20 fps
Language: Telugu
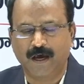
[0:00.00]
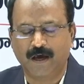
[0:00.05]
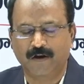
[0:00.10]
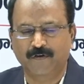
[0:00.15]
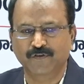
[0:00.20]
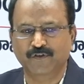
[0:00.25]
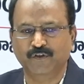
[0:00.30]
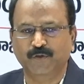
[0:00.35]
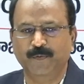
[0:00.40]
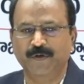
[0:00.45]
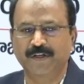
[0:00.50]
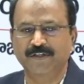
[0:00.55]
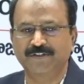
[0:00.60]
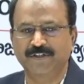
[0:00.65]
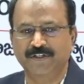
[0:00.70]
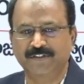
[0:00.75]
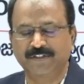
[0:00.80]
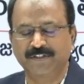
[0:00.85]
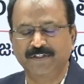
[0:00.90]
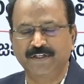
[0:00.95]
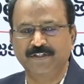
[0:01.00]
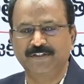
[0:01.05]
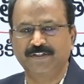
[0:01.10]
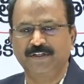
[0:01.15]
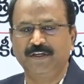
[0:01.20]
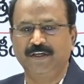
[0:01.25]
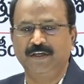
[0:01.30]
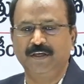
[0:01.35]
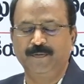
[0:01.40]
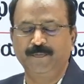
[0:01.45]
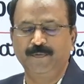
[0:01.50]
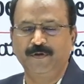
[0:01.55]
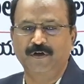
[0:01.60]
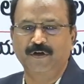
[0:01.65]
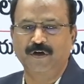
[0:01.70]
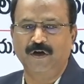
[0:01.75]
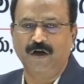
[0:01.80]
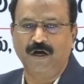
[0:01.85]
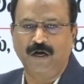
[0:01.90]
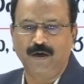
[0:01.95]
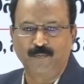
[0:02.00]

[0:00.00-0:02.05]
అనవసరమైన చర్చ చేసి మీ యొక్క